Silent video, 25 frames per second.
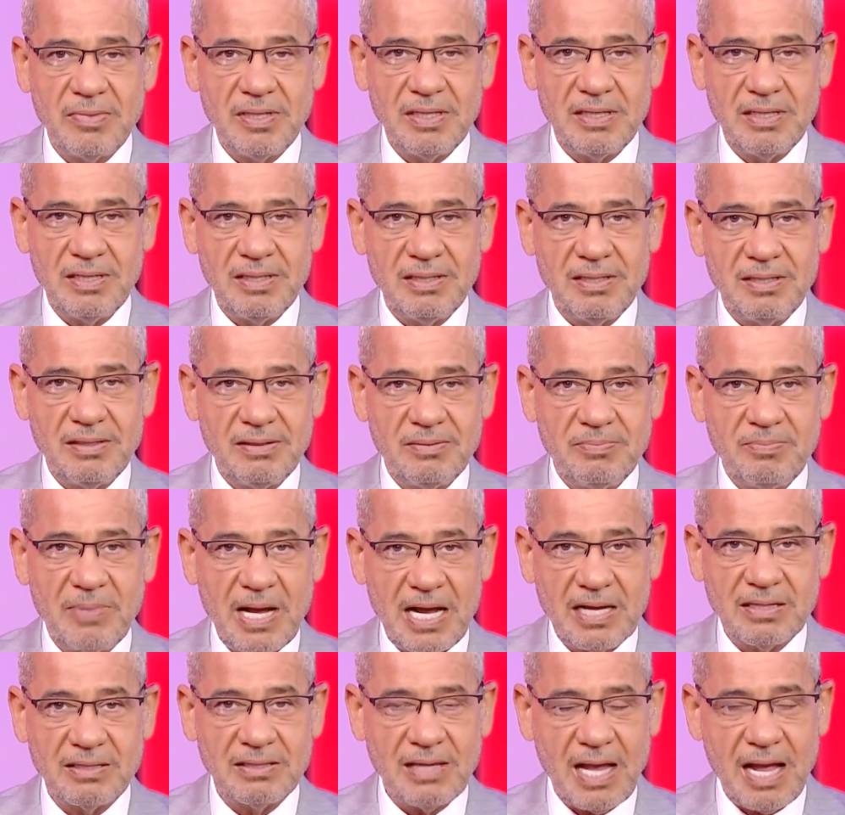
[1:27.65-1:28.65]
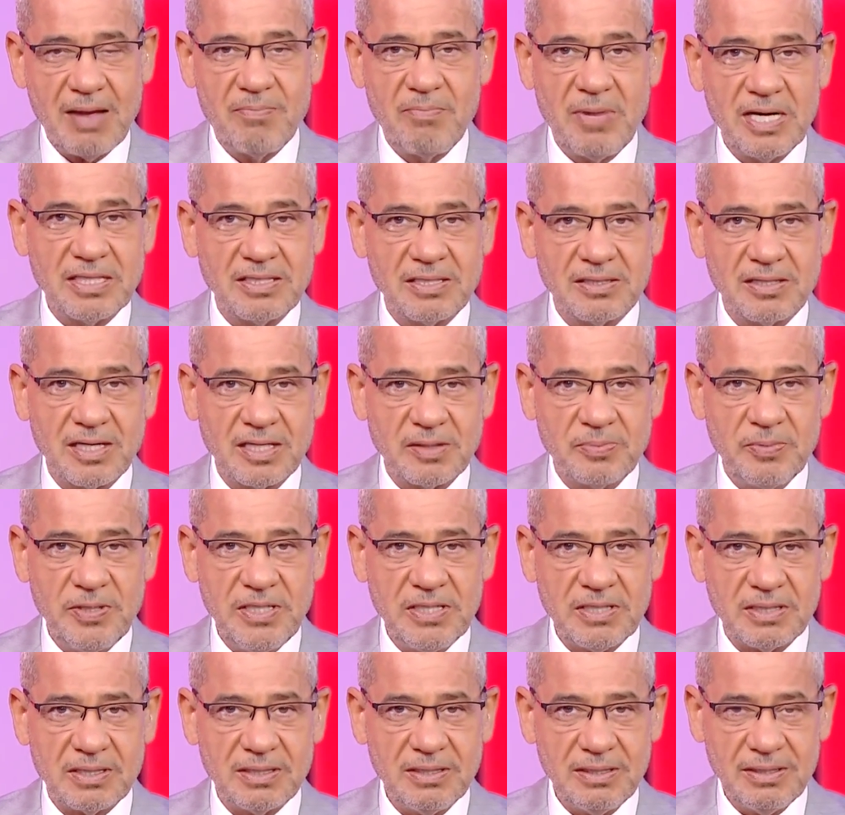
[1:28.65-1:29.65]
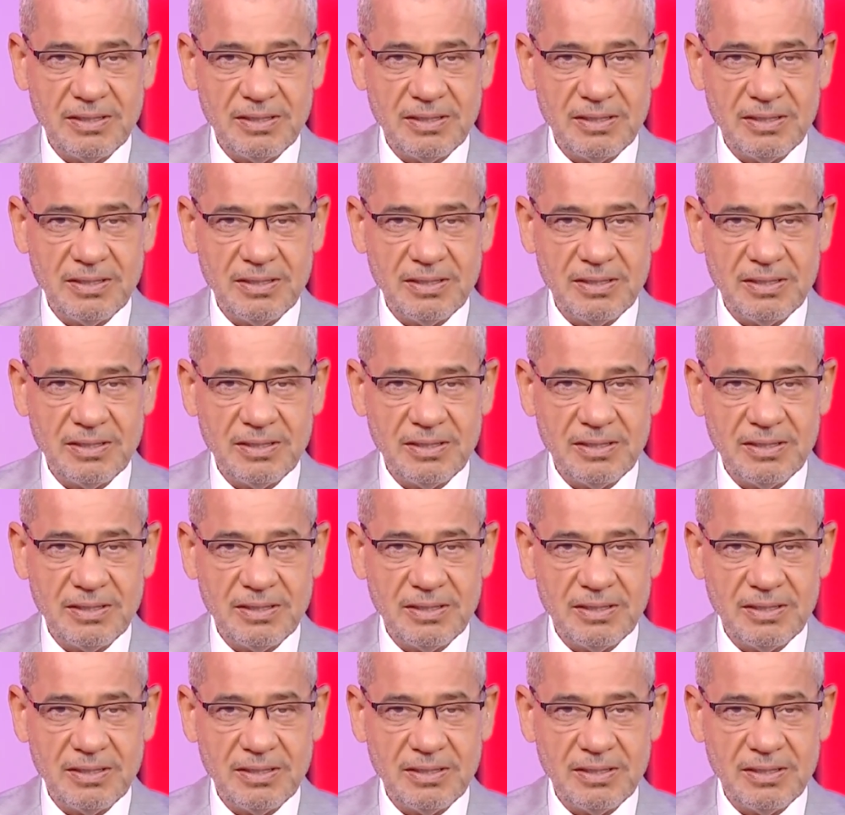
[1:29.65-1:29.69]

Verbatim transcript: آه، بعت حملت التطبيق